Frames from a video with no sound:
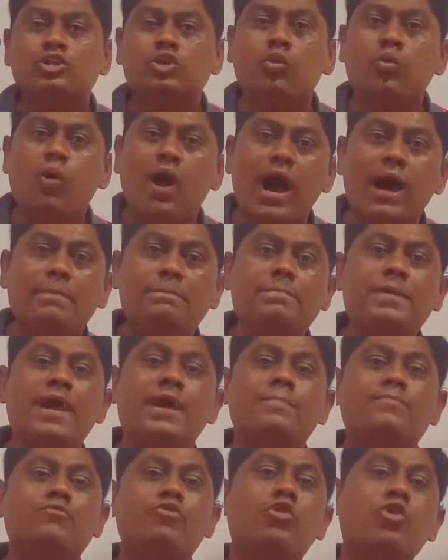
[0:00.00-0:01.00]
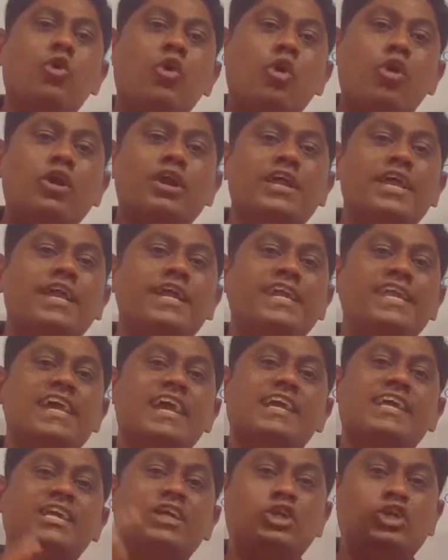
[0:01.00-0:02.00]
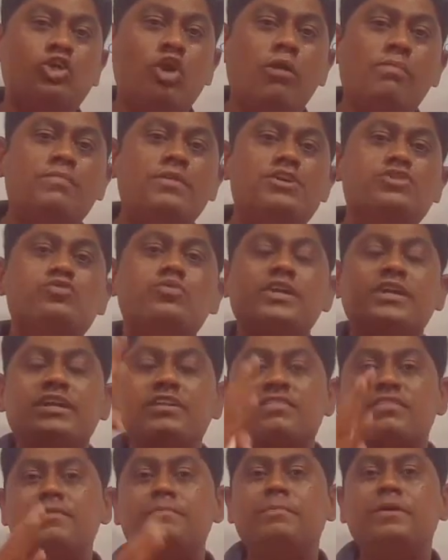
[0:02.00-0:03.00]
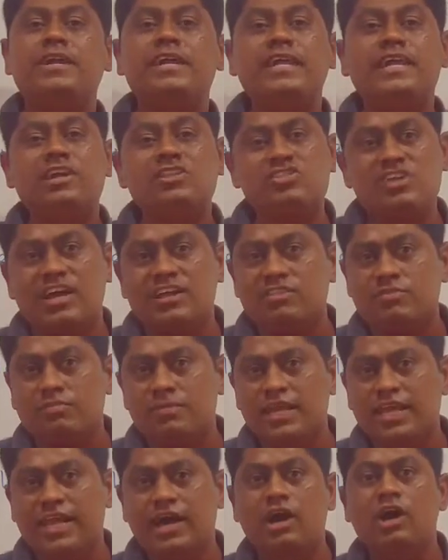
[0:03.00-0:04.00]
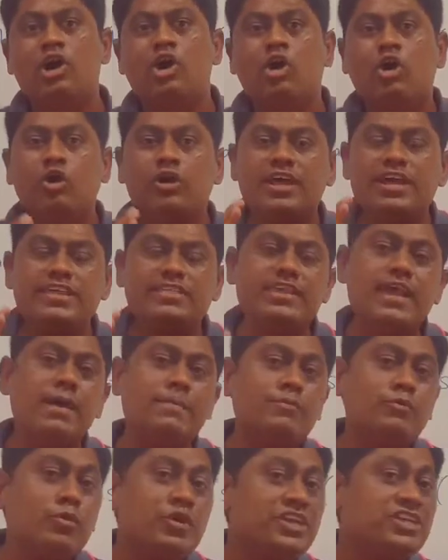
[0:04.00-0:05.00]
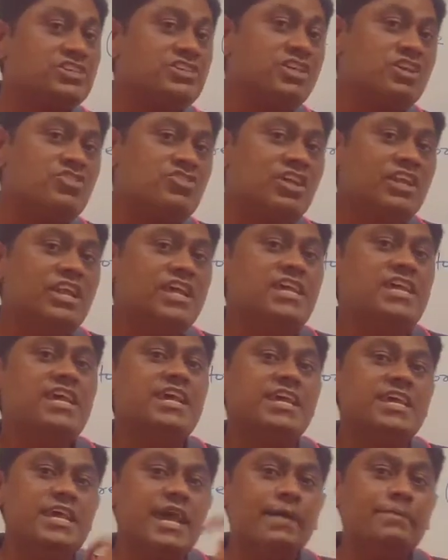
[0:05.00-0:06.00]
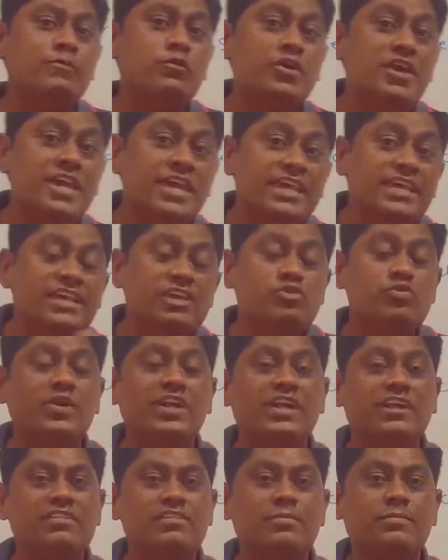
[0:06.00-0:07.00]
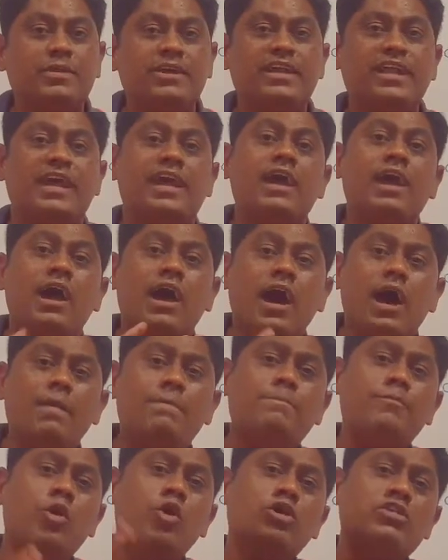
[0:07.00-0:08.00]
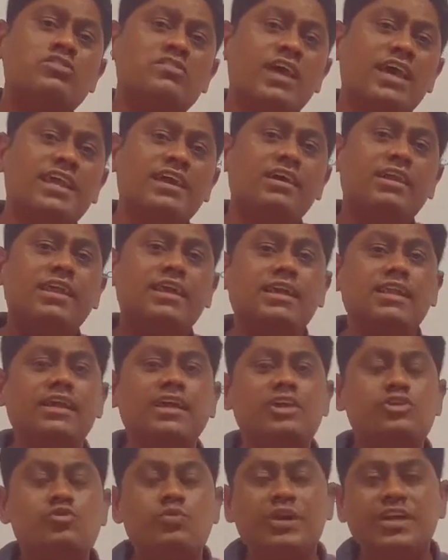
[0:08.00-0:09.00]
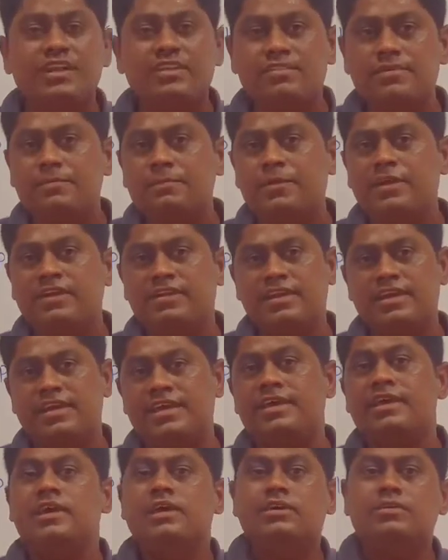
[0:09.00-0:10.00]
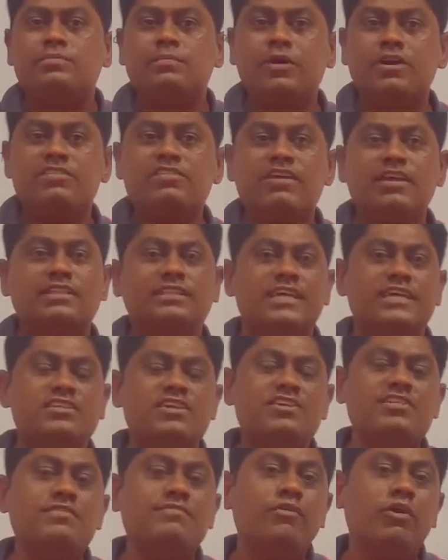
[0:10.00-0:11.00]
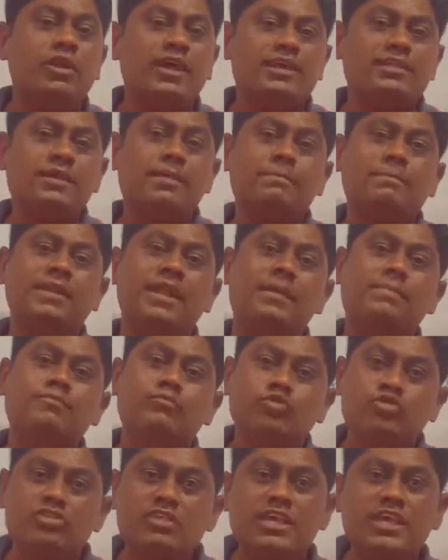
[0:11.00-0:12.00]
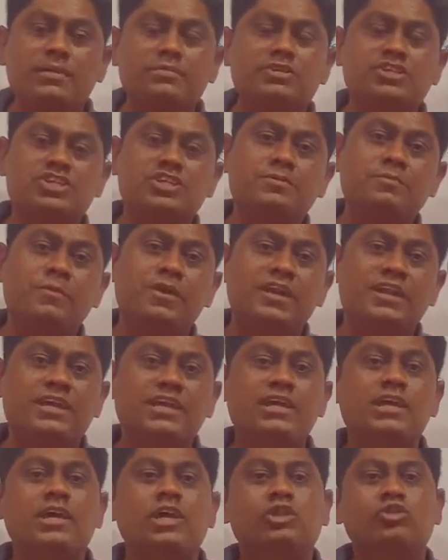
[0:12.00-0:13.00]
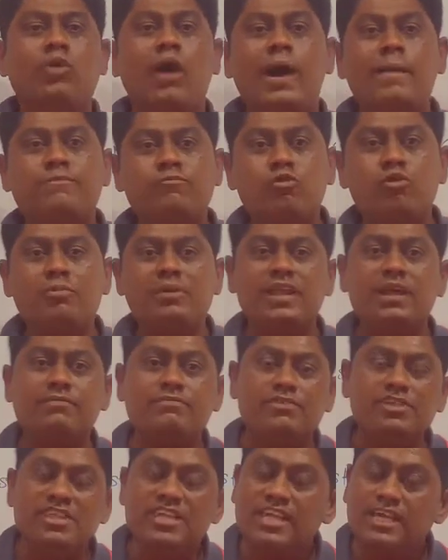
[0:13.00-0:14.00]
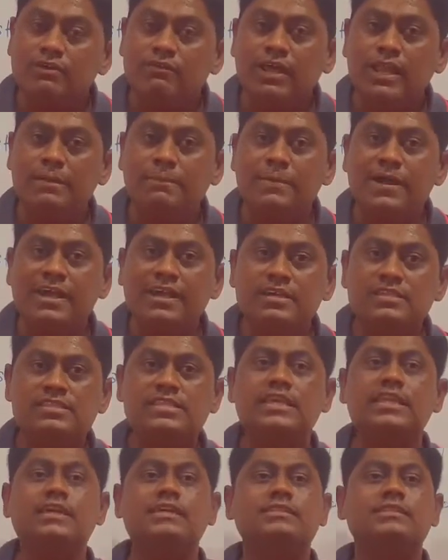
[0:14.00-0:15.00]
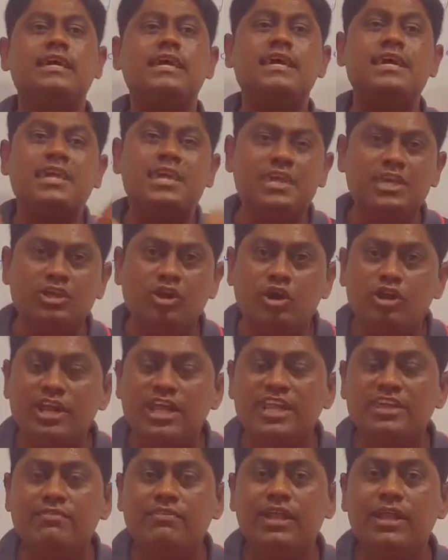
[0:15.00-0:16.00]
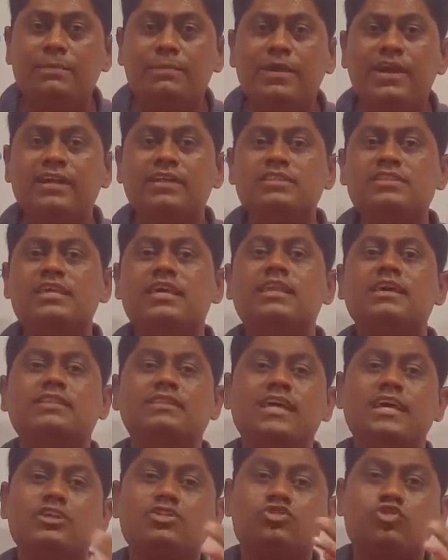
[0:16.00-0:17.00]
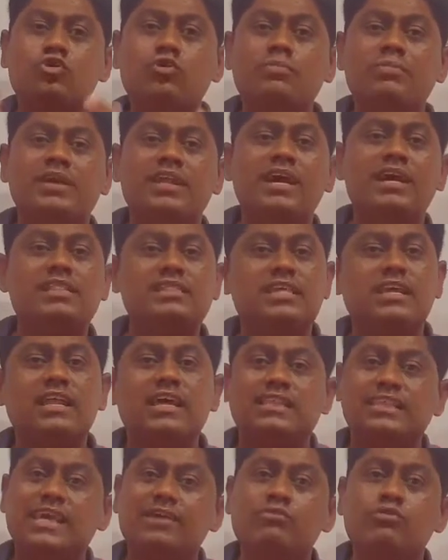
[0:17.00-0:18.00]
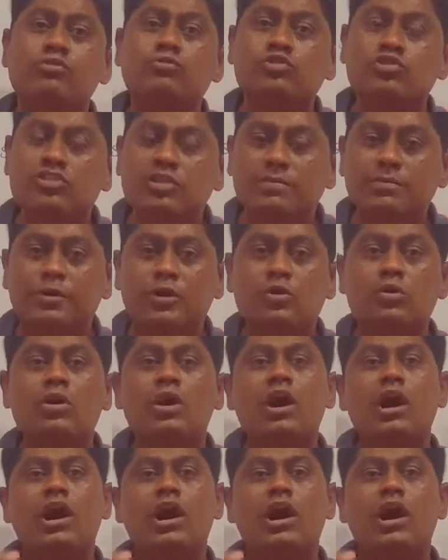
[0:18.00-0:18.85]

तो वहां पे आपको और इंडिया के टॉप एजुकेटर से पढ़ने का चांस मिलेगा और ऐसे आपको रिस्ट्रिक्शन नहीं है कि आपको एक ही एजुकेटर से पढ़ना है आप बहुत सारे अलग अलग एजुकेटर से पढ़ रहे हैं पढ़ सकते हैं जैसे फॉर एग्जाम्पल आप मुझसे केमिस्ट्री पढ़ रहे हैं तो आपको मेरा फिजिकल वाला पार्ट अच्छा लगता है इनऑर्गेनिक वाला पार्ट अच्छा लगता है जो जो मेरा अच्छा लगता है वो मुझसे पढ़ो